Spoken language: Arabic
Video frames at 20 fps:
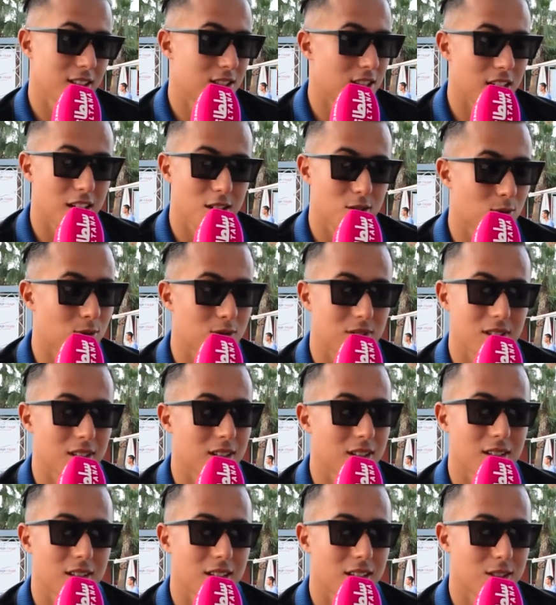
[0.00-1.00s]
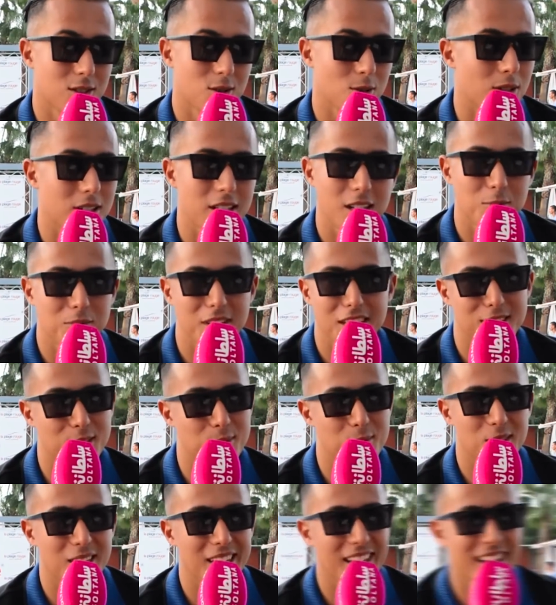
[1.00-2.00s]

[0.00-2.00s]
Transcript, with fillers: هادشي علاش قلت كثروا عليا البنات جيبوا